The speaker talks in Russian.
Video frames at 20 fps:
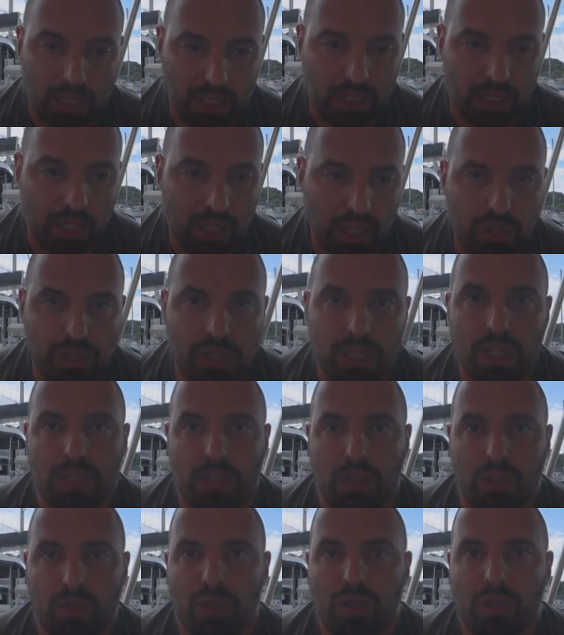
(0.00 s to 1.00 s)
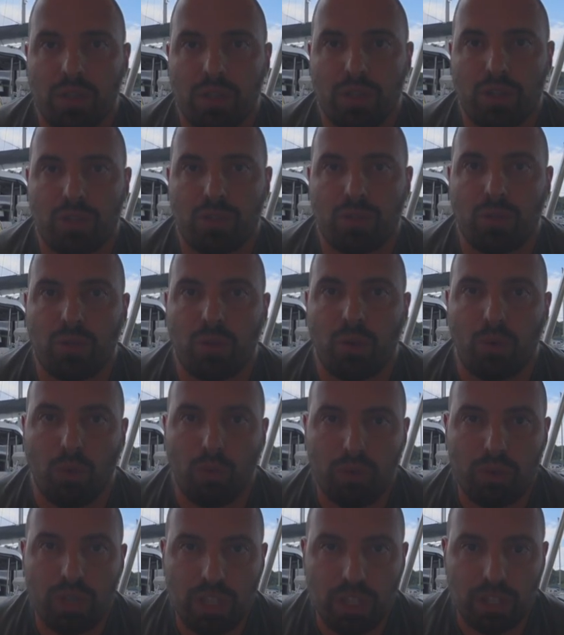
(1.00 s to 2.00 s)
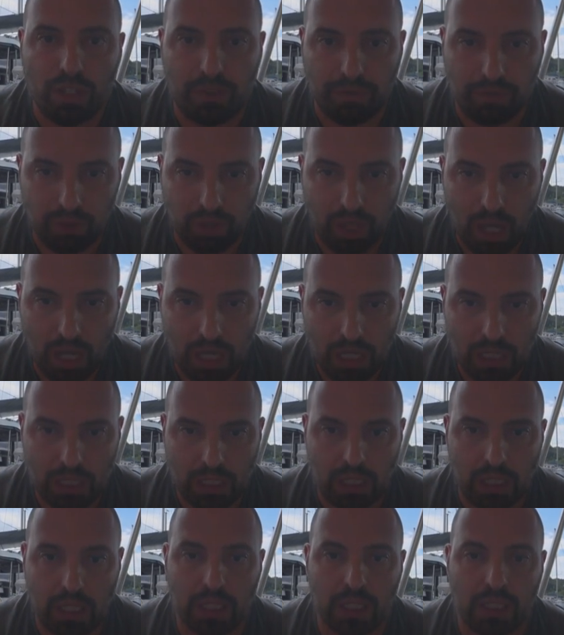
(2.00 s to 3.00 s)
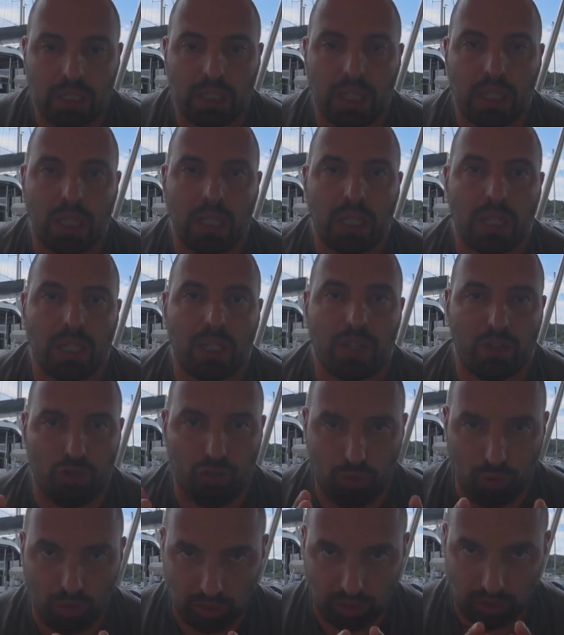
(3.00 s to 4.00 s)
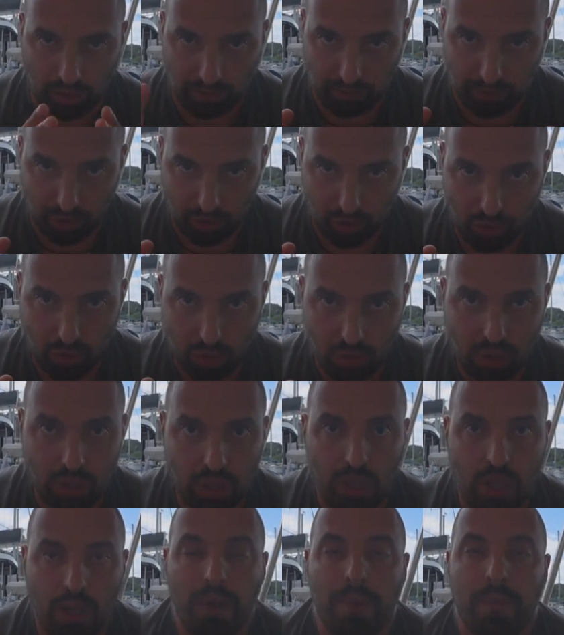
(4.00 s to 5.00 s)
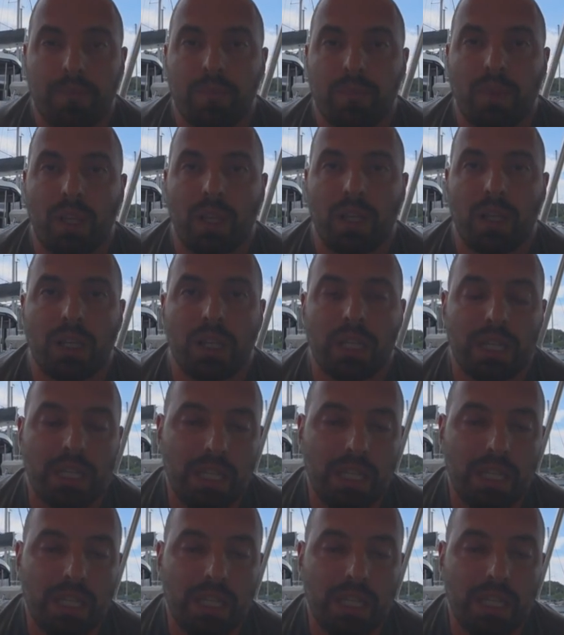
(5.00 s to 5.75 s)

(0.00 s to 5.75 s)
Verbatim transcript: исторически сложилось, что у них флаг – это желтый флажок. Э,